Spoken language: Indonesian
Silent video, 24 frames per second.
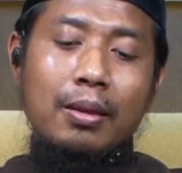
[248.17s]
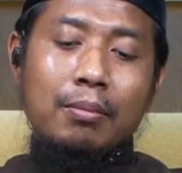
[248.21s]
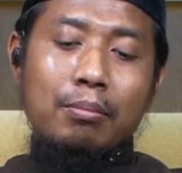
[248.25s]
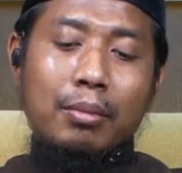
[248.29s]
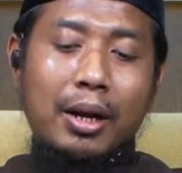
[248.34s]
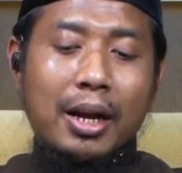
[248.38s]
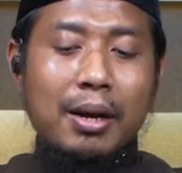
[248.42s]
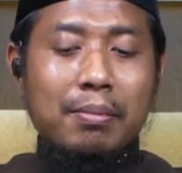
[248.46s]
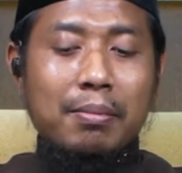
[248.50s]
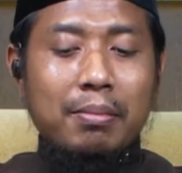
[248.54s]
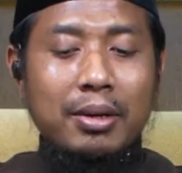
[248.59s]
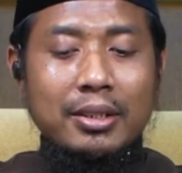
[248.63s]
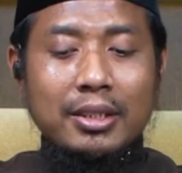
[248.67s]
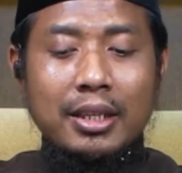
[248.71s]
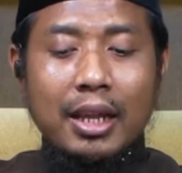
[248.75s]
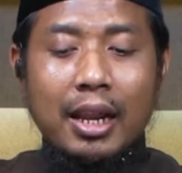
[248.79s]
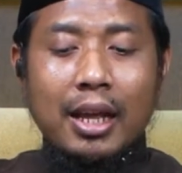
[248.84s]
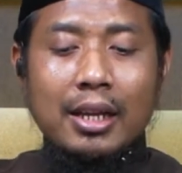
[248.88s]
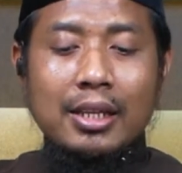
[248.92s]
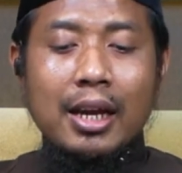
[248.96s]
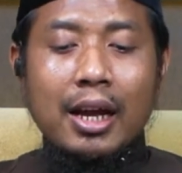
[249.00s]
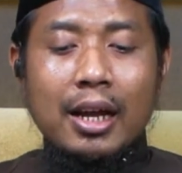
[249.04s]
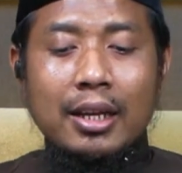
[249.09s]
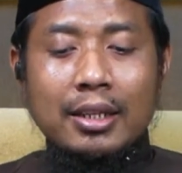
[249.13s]
Maka
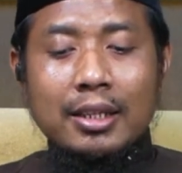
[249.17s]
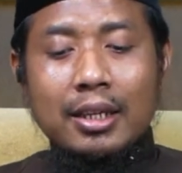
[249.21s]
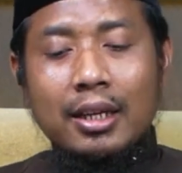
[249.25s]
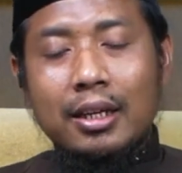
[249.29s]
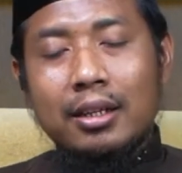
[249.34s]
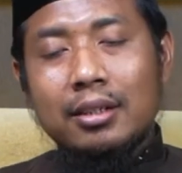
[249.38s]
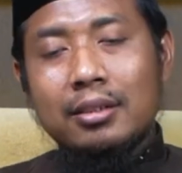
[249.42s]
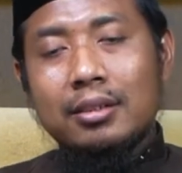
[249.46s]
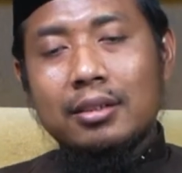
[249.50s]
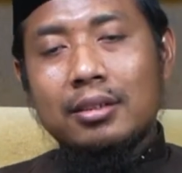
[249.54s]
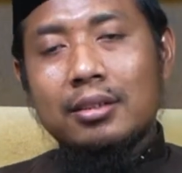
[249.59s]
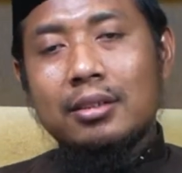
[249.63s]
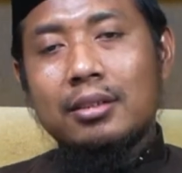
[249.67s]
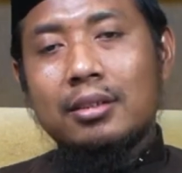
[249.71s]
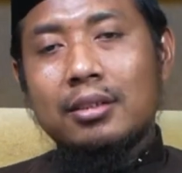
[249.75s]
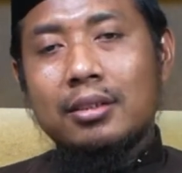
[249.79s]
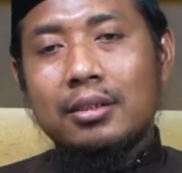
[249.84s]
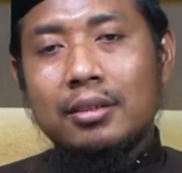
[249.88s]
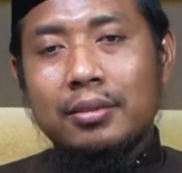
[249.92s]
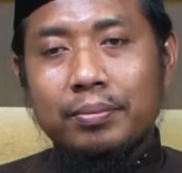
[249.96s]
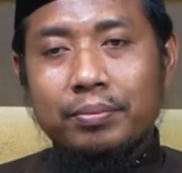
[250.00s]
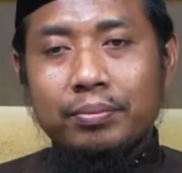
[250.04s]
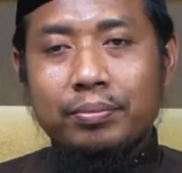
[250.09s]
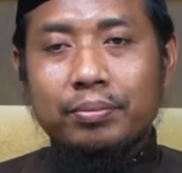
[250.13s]
masalahnya hanya
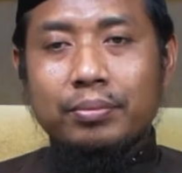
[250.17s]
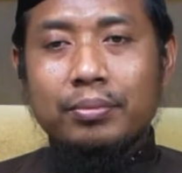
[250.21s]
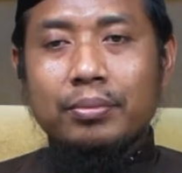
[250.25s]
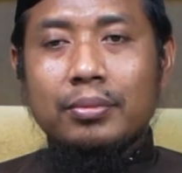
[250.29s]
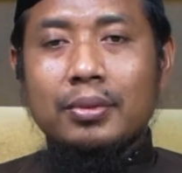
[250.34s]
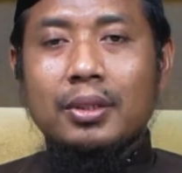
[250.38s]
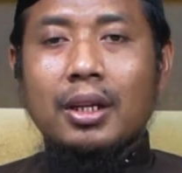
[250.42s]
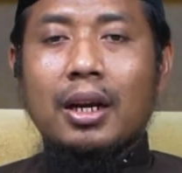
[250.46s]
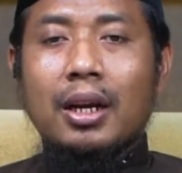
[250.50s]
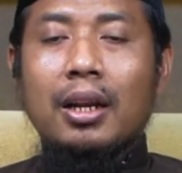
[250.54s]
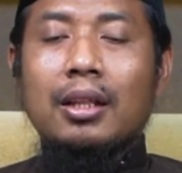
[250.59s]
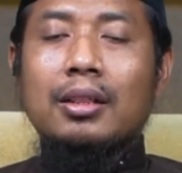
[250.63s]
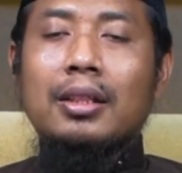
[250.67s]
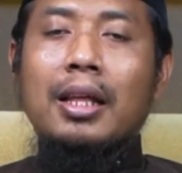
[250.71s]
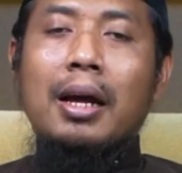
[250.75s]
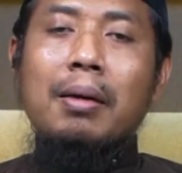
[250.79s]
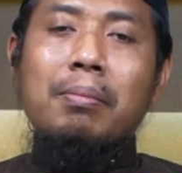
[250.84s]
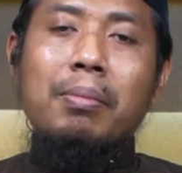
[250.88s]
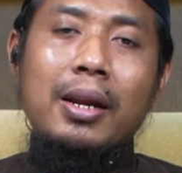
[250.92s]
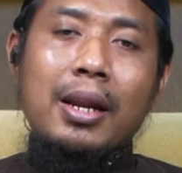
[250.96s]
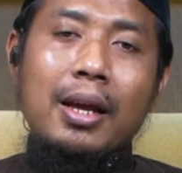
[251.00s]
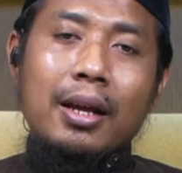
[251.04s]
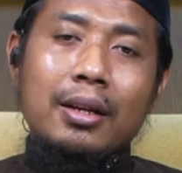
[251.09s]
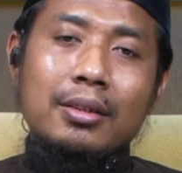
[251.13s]
terletak
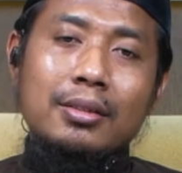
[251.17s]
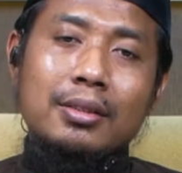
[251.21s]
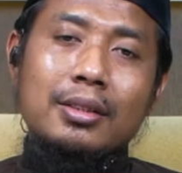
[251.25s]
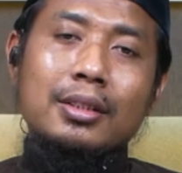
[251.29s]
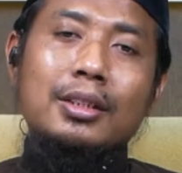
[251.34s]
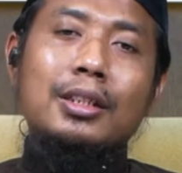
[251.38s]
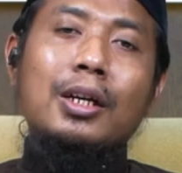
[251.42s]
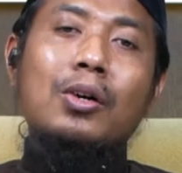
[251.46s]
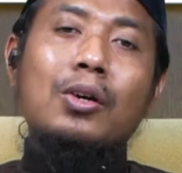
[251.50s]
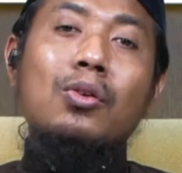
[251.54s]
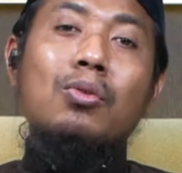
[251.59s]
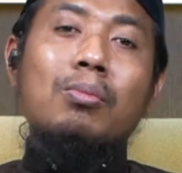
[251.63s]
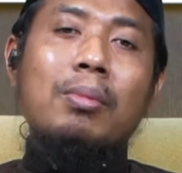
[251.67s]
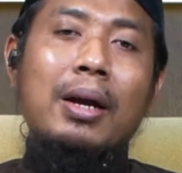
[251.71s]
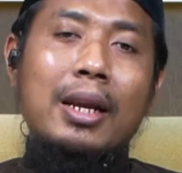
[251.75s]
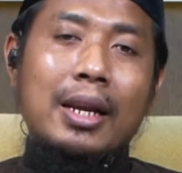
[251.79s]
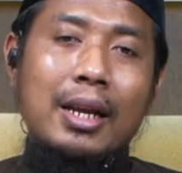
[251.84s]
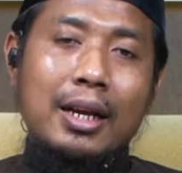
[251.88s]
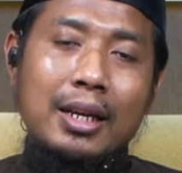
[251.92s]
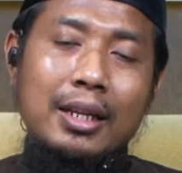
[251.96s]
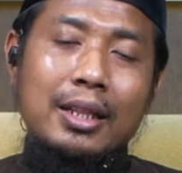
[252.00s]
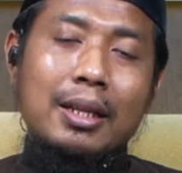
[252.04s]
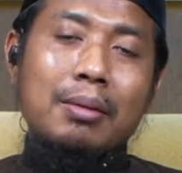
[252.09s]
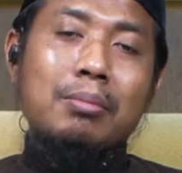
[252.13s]
pada sejauh
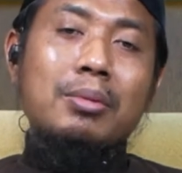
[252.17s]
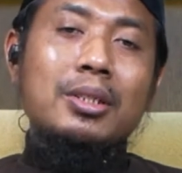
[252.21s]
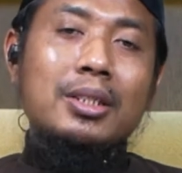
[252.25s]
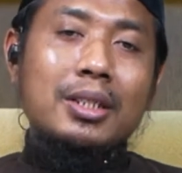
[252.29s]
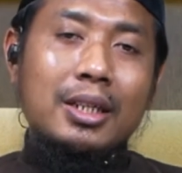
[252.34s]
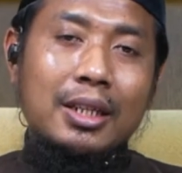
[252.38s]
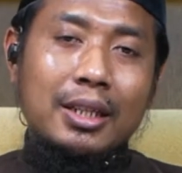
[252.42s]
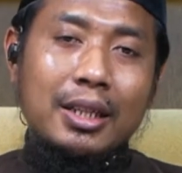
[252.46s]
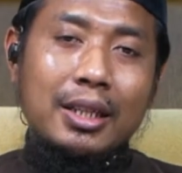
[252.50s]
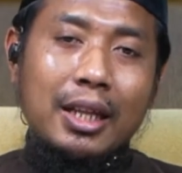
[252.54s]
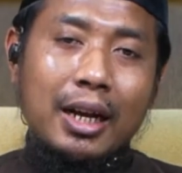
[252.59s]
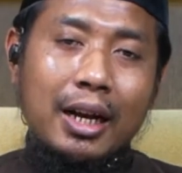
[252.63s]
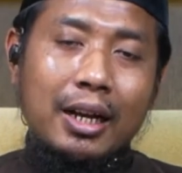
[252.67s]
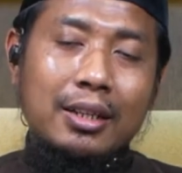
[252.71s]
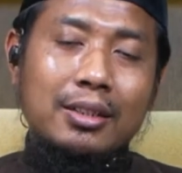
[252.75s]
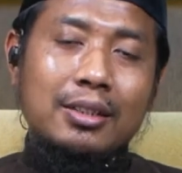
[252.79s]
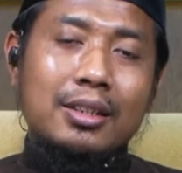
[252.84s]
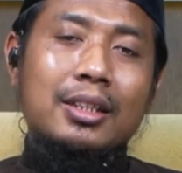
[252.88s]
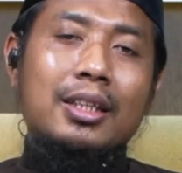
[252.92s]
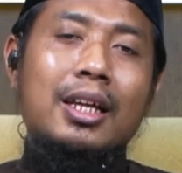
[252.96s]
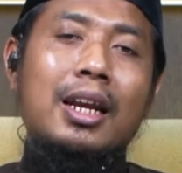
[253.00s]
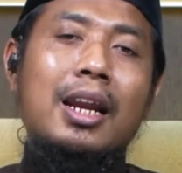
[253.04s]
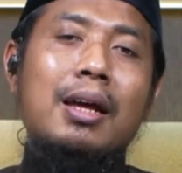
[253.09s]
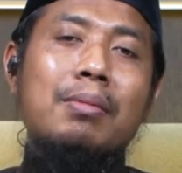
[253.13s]
mana kita menceritakan
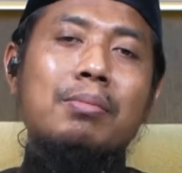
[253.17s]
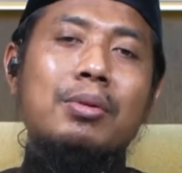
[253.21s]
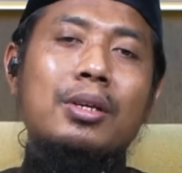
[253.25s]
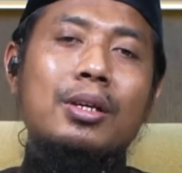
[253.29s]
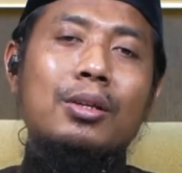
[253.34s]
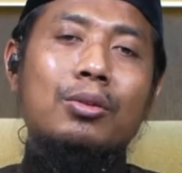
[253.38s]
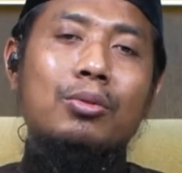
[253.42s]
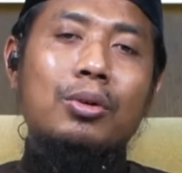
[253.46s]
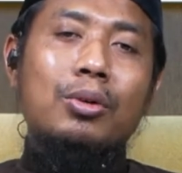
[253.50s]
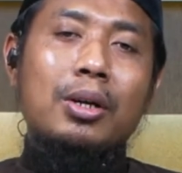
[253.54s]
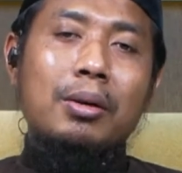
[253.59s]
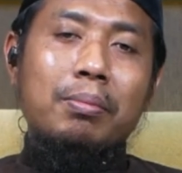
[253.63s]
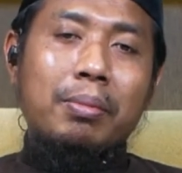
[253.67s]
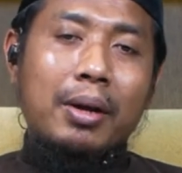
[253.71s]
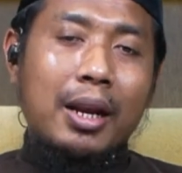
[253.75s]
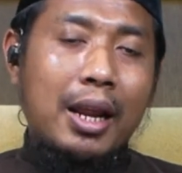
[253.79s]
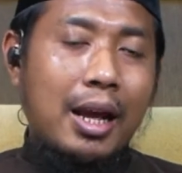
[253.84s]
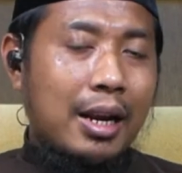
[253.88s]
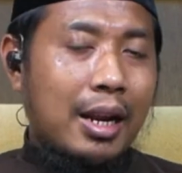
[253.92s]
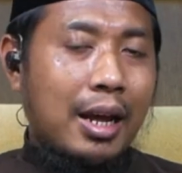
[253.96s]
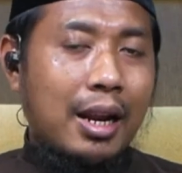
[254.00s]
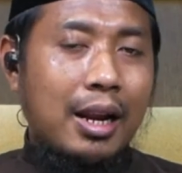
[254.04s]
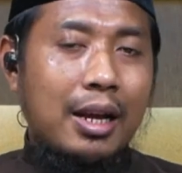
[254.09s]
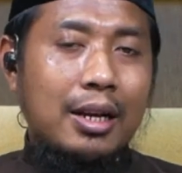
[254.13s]
cerita Nabi itu kepada
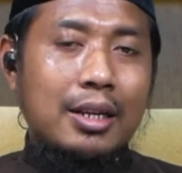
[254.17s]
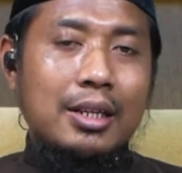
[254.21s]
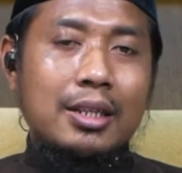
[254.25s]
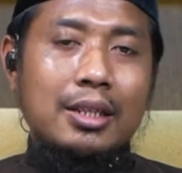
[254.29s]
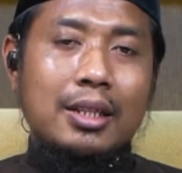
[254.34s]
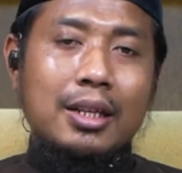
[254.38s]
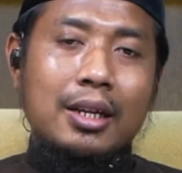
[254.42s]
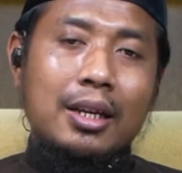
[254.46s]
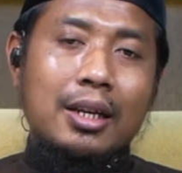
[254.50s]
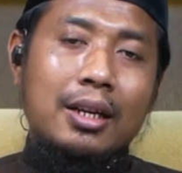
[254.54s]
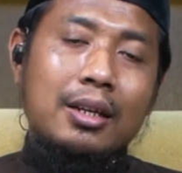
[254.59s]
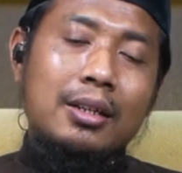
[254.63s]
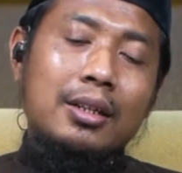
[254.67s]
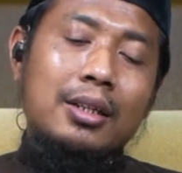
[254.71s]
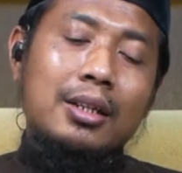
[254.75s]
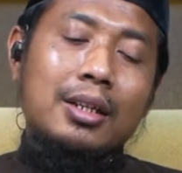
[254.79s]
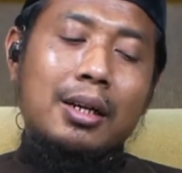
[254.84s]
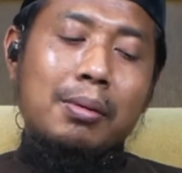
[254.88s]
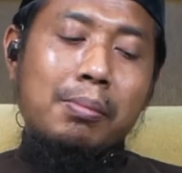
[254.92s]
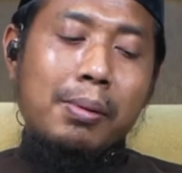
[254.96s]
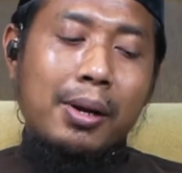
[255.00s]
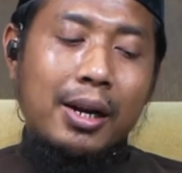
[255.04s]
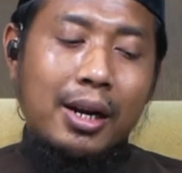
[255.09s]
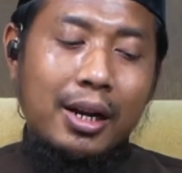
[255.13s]
anak-anak kita,
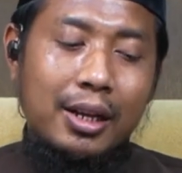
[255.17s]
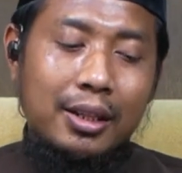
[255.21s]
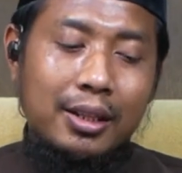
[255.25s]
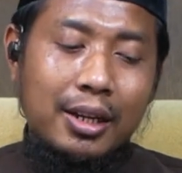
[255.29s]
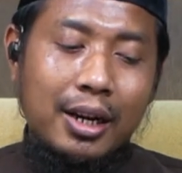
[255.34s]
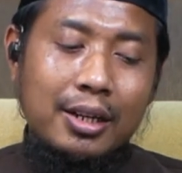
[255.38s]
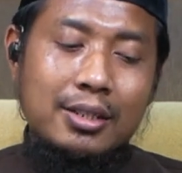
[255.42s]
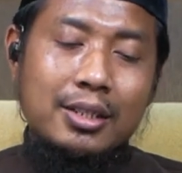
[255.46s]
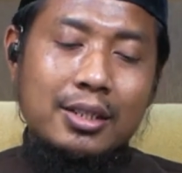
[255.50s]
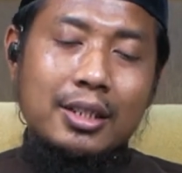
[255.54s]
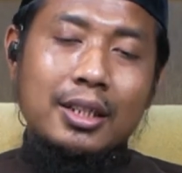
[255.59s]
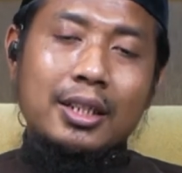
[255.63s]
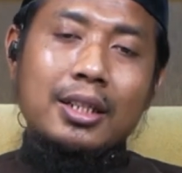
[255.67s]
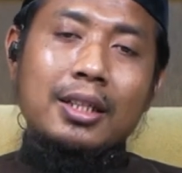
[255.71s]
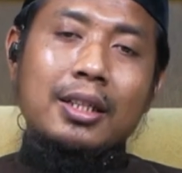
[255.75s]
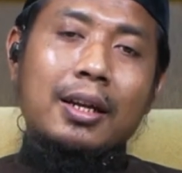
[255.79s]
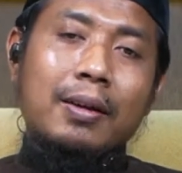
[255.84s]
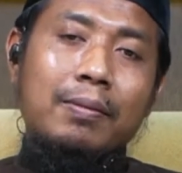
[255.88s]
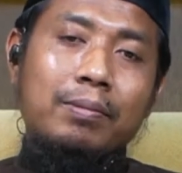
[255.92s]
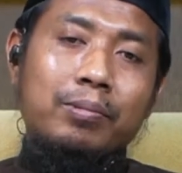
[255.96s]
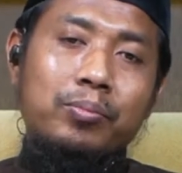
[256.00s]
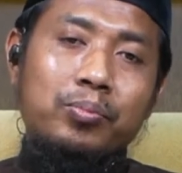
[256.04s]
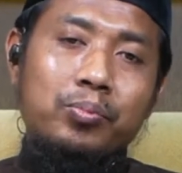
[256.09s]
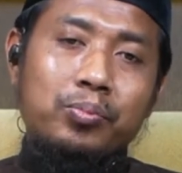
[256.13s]
kepada generasi kita.